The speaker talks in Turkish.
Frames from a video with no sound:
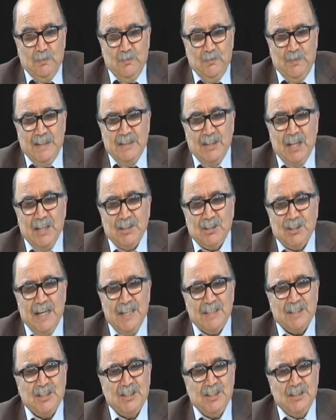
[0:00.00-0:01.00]
ve
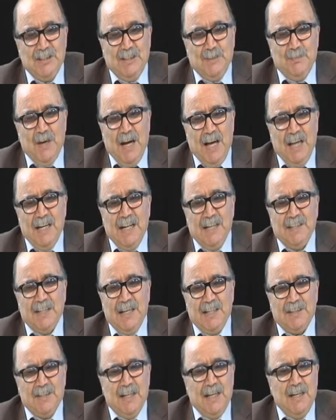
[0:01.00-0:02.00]
satranç gibi
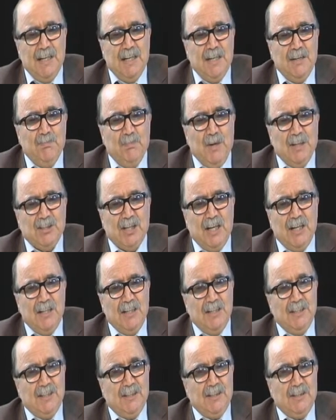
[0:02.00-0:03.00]
alanlarda
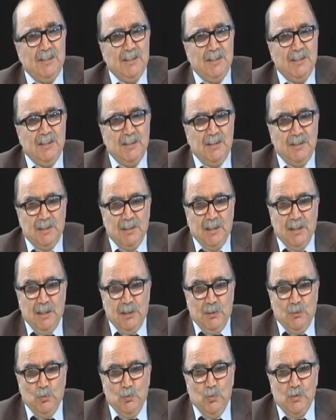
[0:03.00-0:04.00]
başarılı
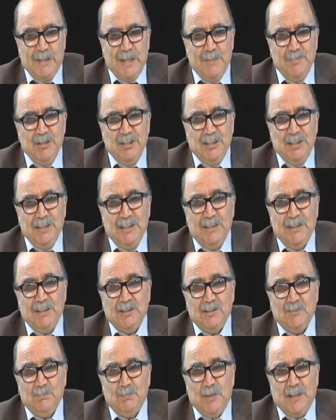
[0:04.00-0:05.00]
e, ülkemizi
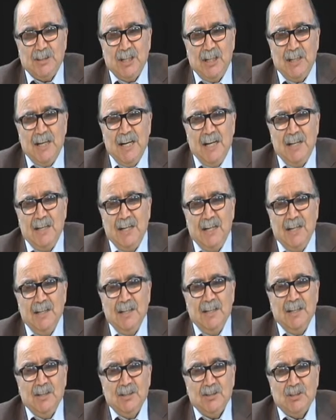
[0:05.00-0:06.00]

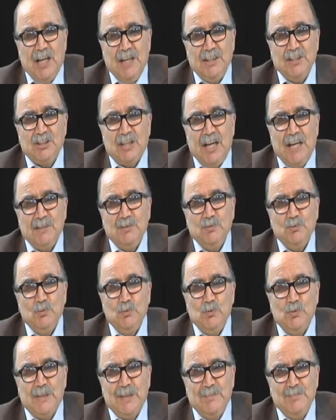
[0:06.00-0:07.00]
başarılarla tanıtan
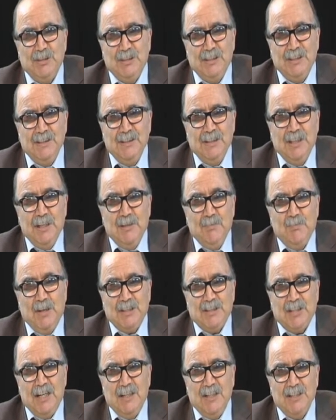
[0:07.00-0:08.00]
ülkemizin
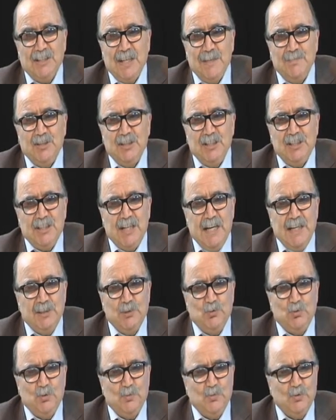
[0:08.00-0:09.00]
başarılı
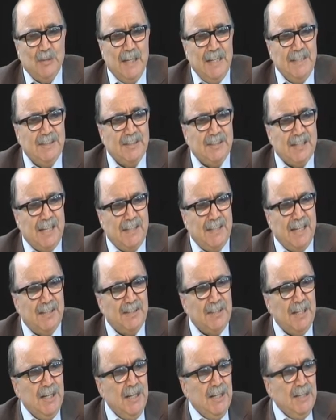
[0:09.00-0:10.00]
temsilcileri durumunda
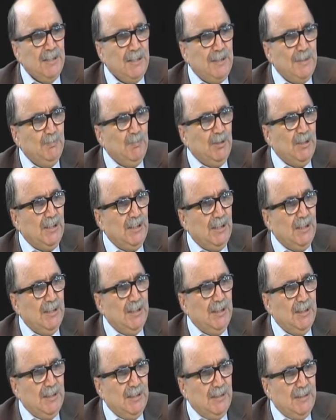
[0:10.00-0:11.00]
insanlar. Şimdi
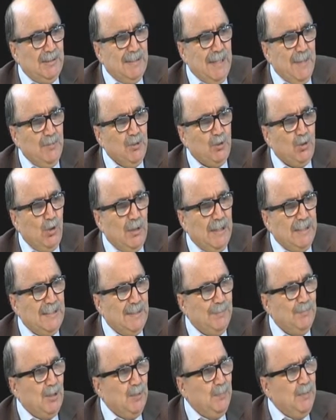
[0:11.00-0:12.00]
e, demin
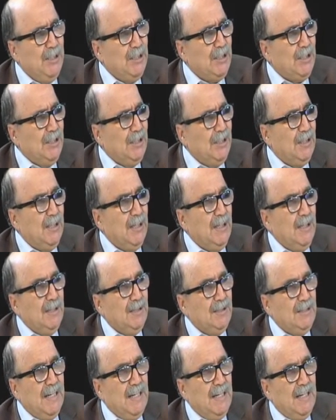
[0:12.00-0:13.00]
söylediğim gibi iki
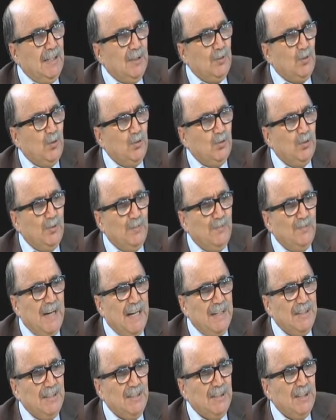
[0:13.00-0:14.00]
değerli konuğum
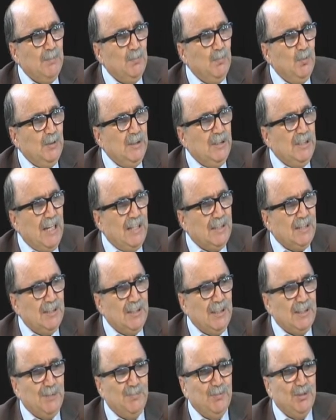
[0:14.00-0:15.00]
var. Bu iki
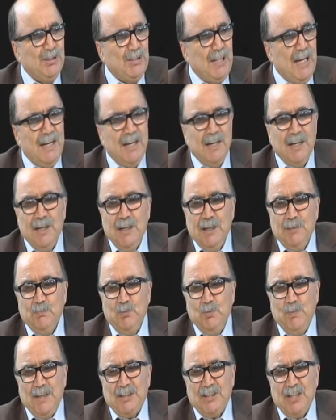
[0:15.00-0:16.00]
arkadaşımız da
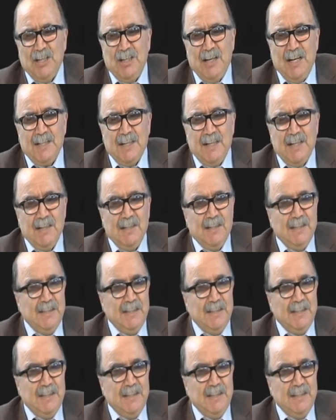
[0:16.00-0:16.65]
bu başarılara